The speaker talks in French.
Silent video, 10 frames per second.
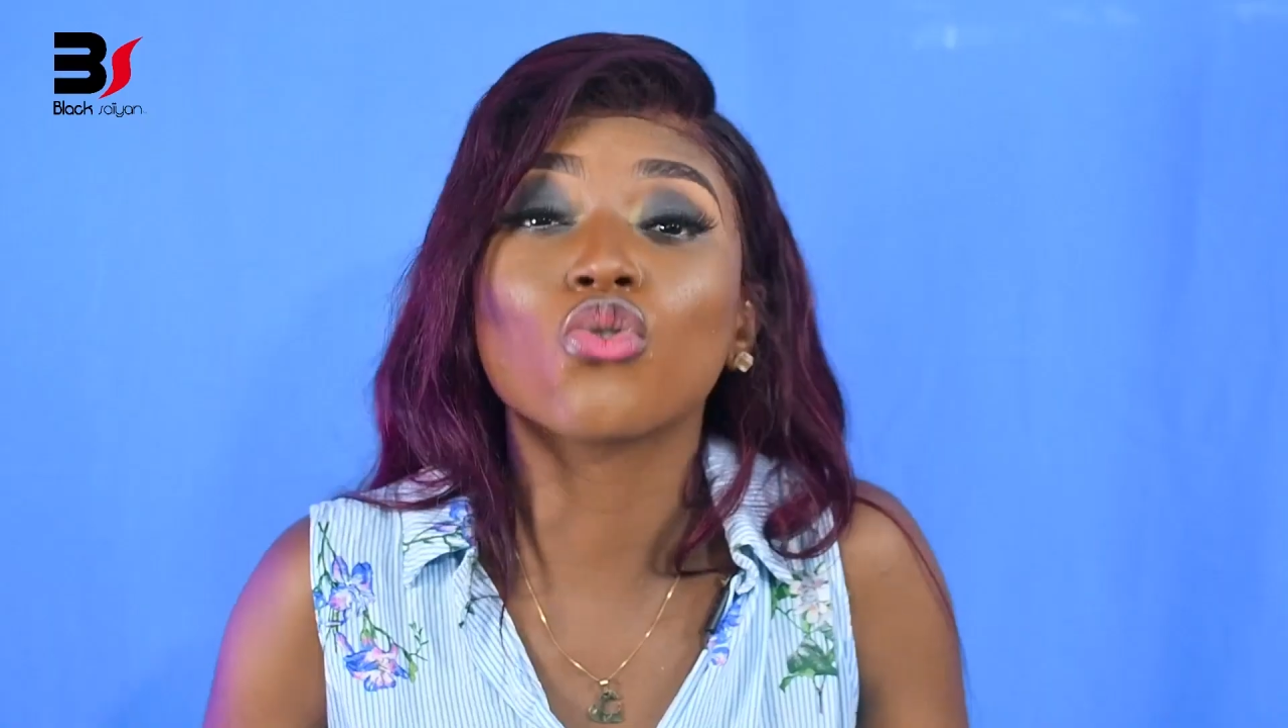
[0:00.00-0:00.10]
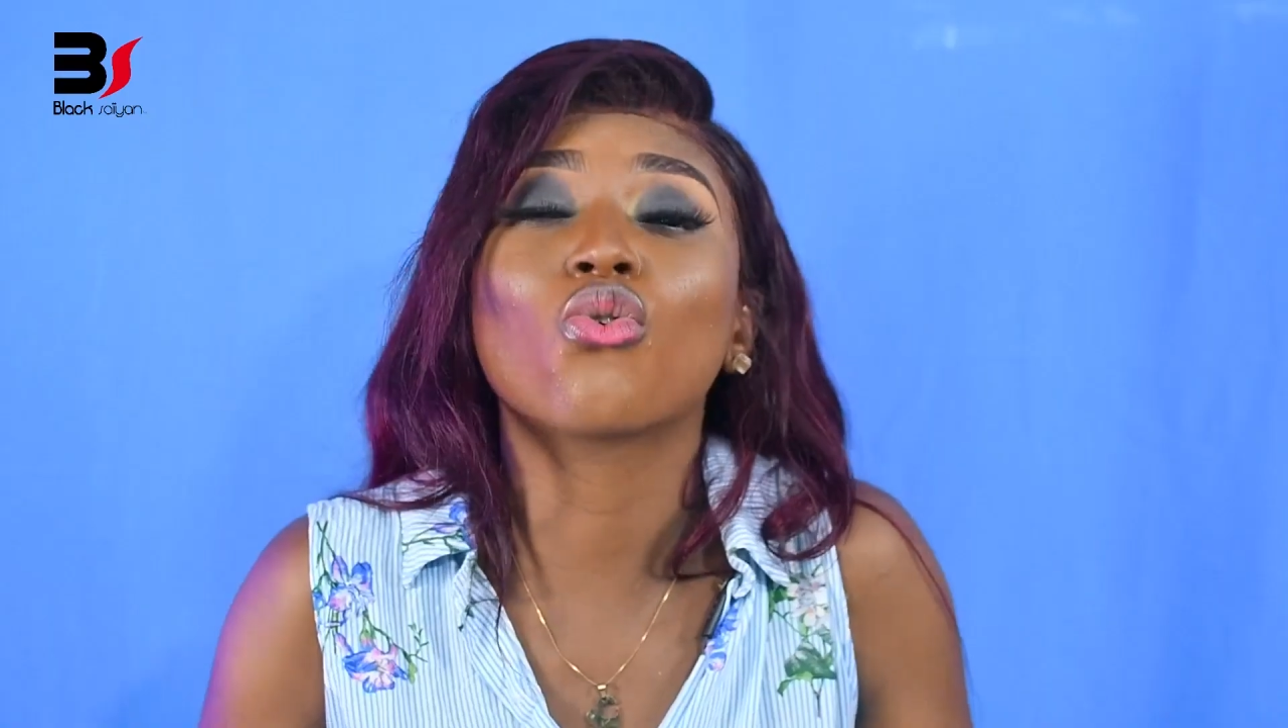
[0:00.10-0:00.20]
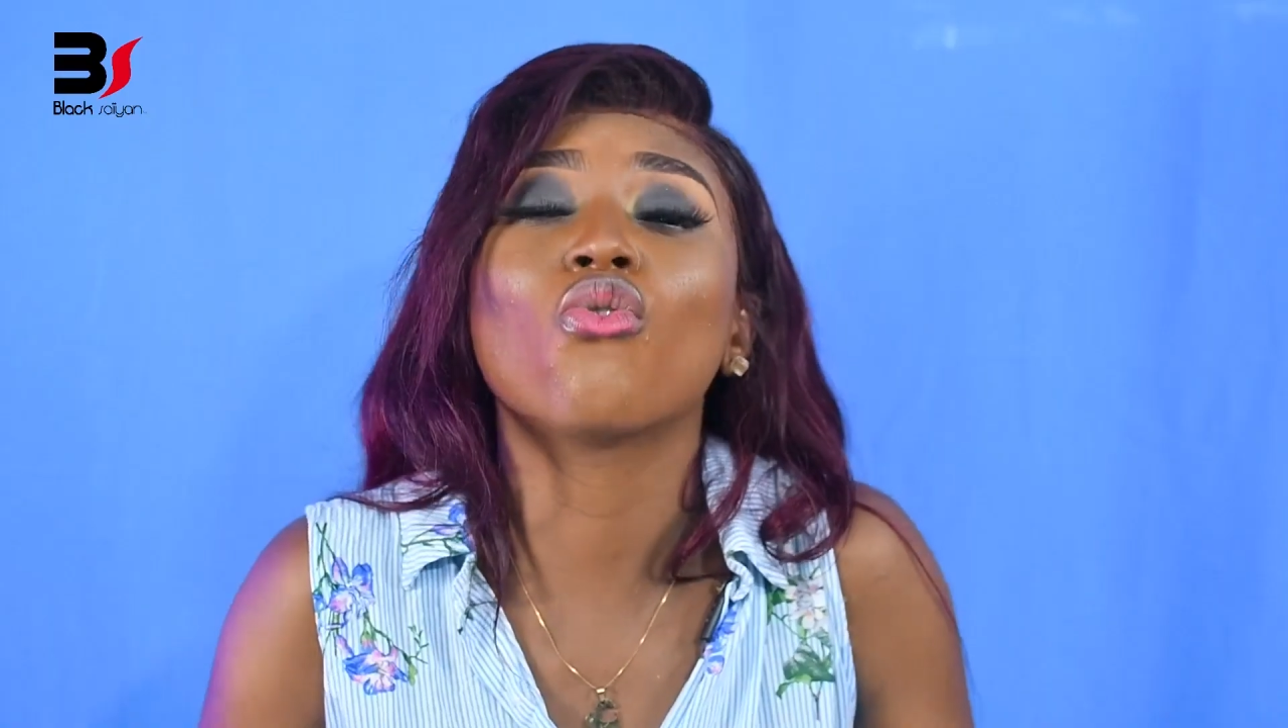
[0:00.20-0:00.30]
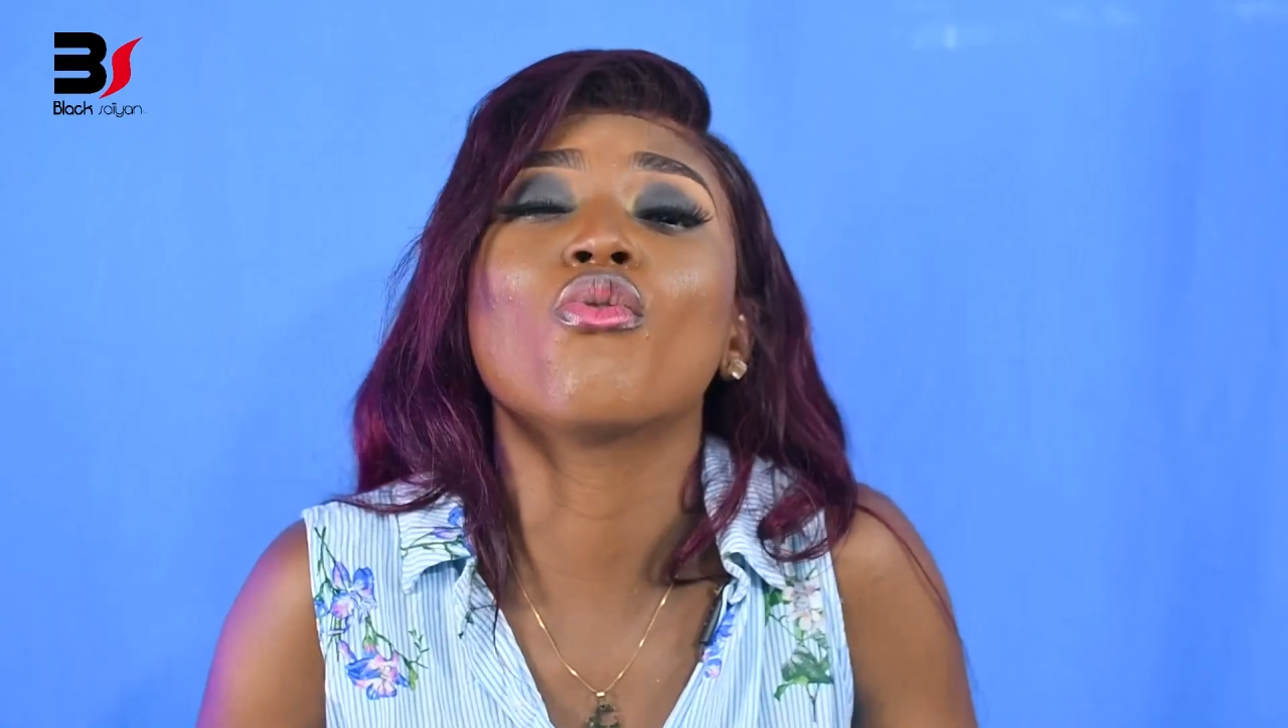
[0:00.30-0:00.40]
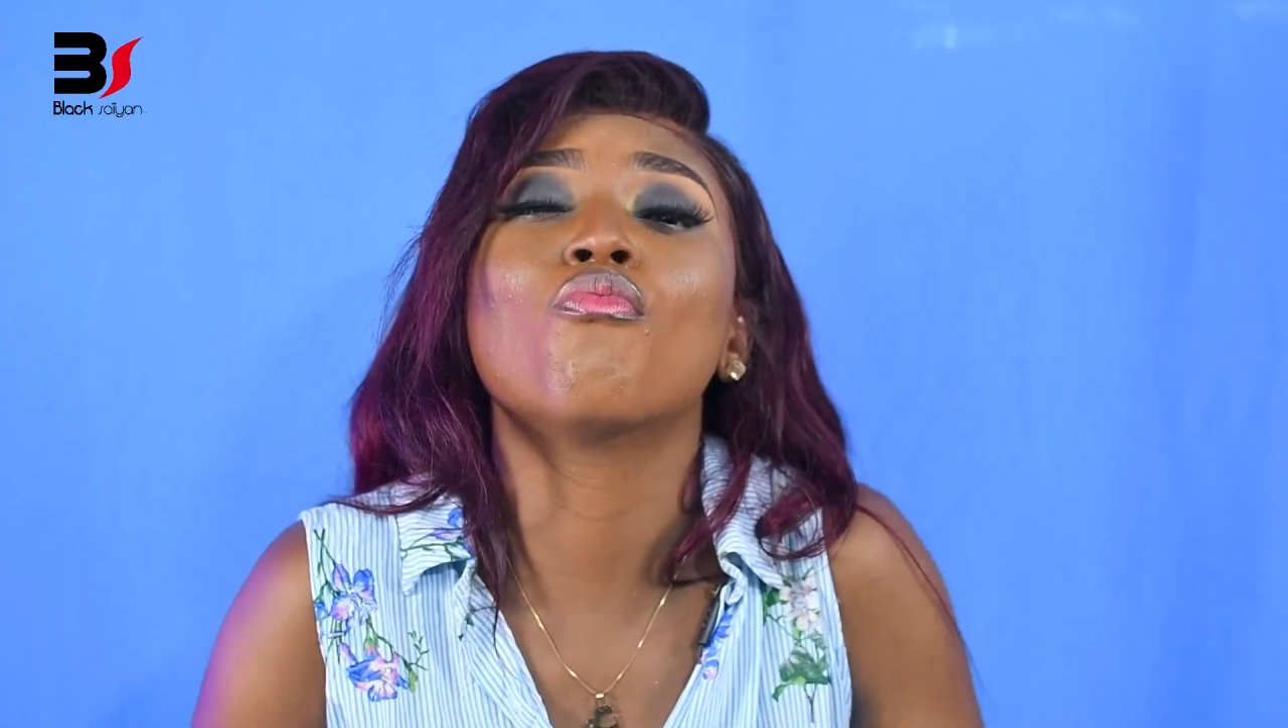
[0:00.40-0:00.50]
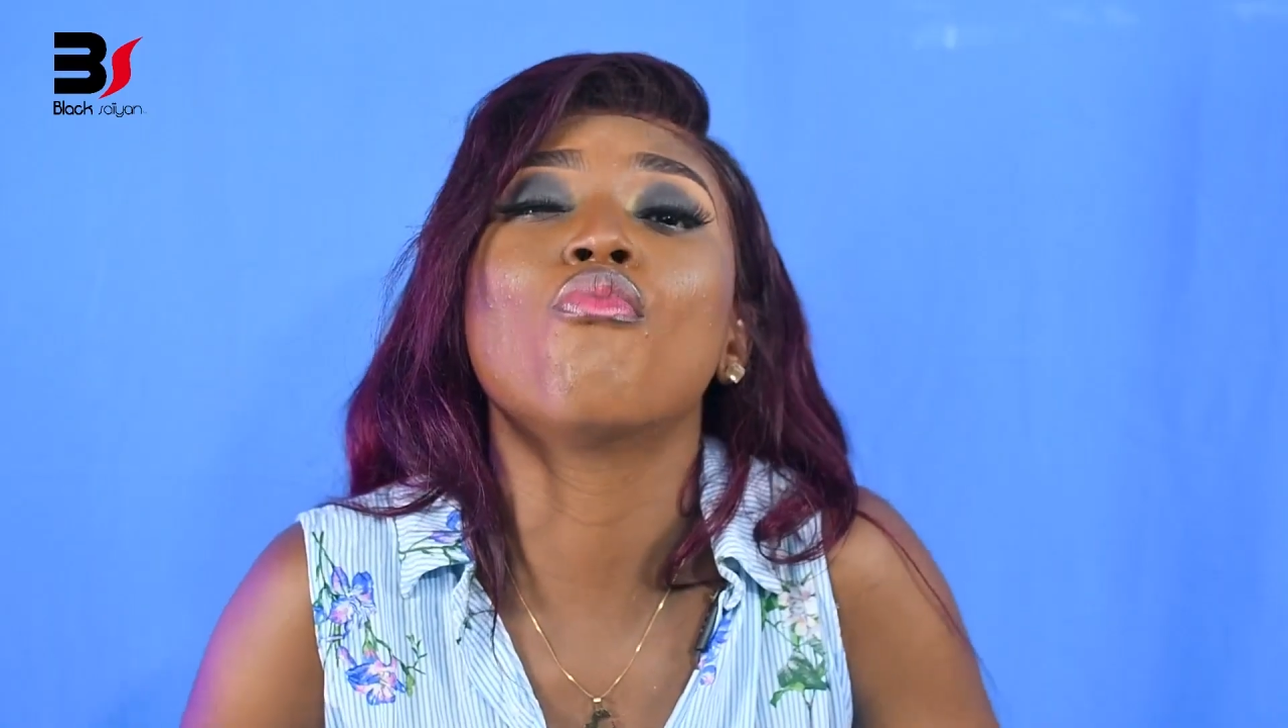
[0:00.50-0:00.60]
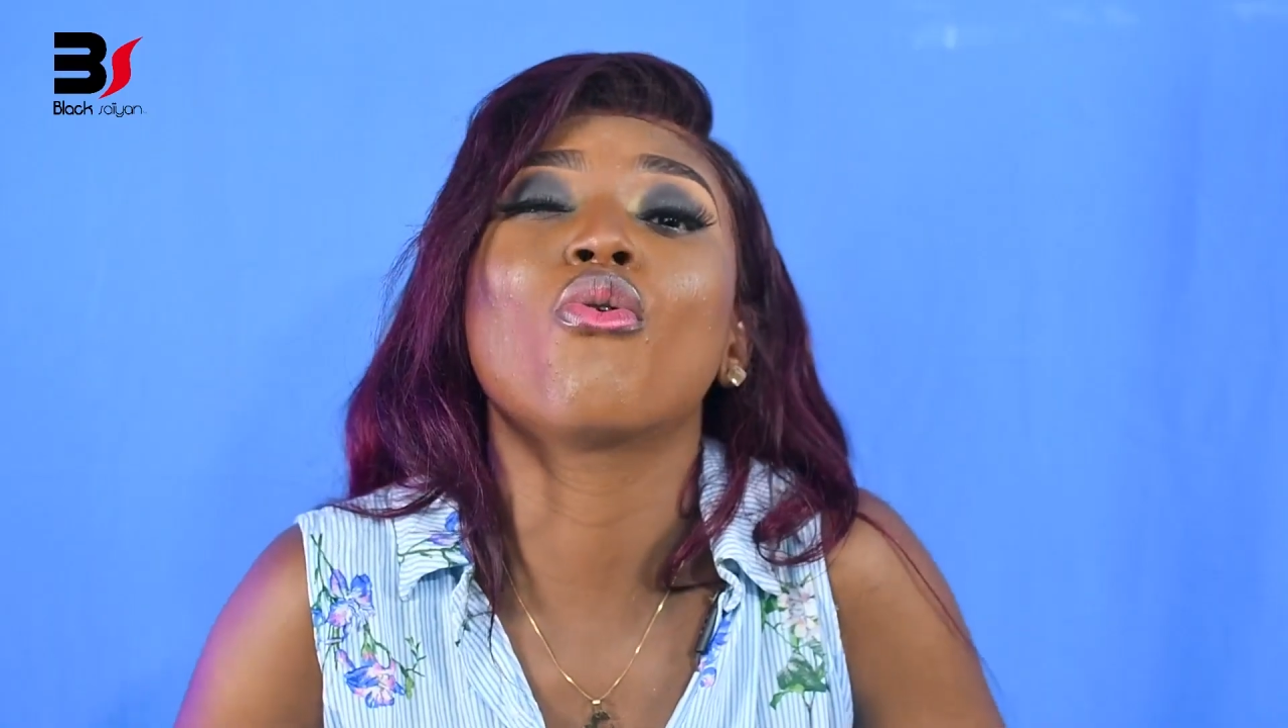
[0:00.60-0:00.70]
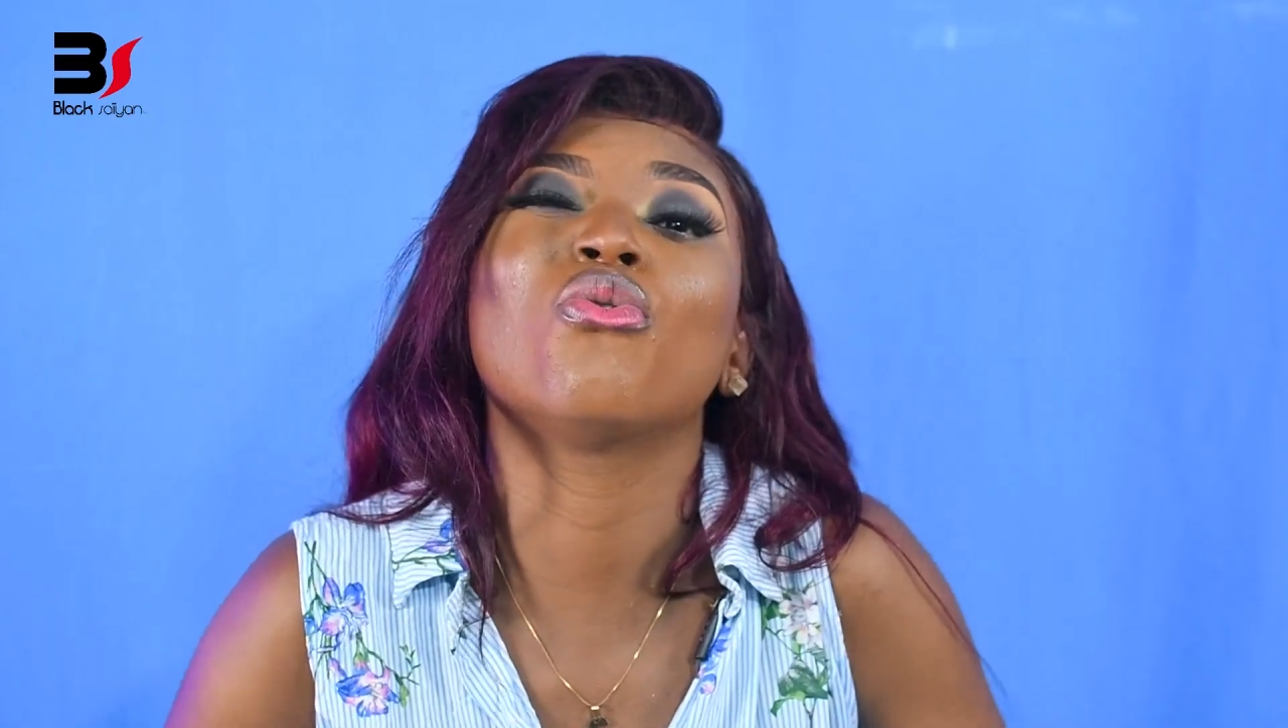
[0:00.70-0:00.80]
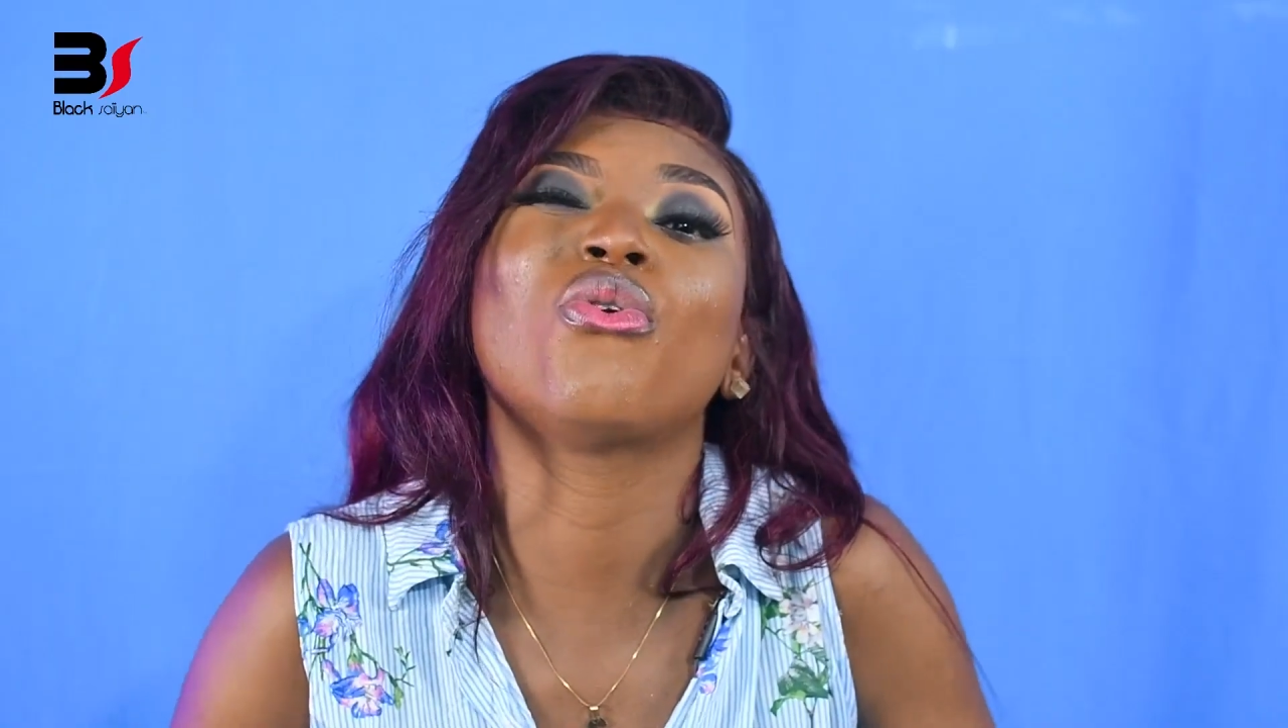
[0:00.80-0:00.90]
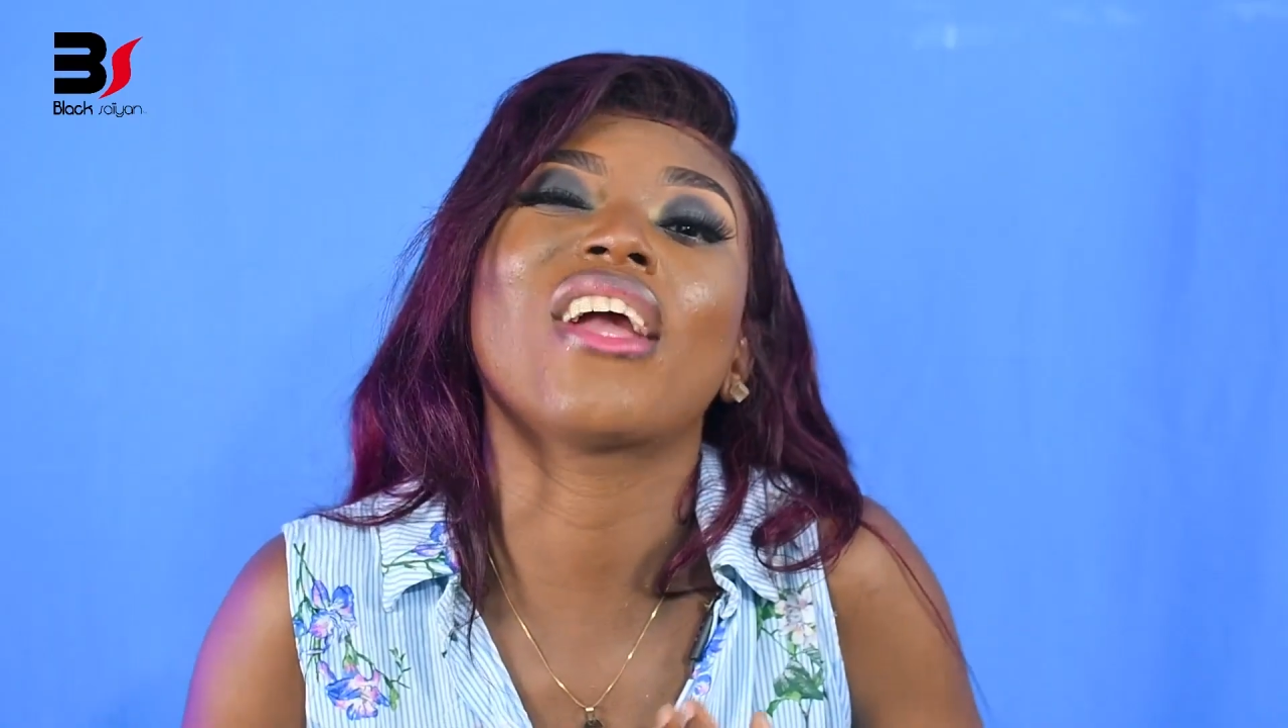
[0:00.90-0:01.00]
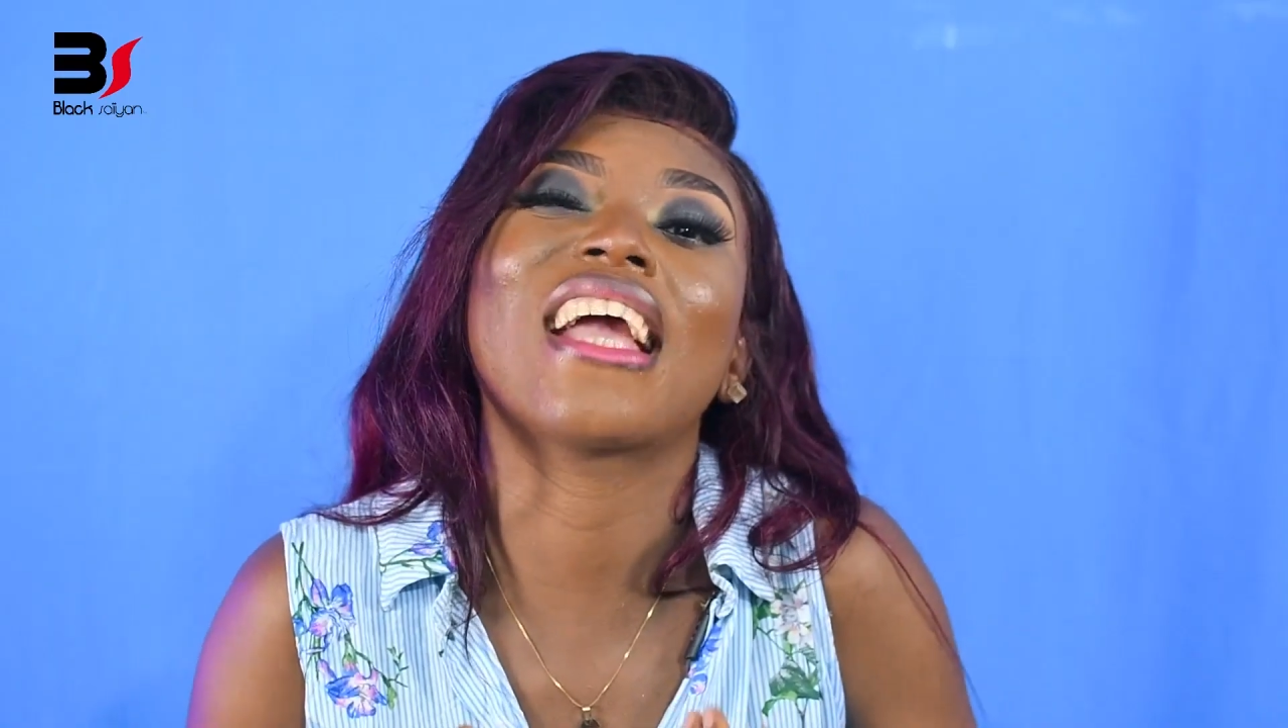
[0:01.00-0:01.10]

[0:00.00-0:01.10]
qu'on trouve beaucoup de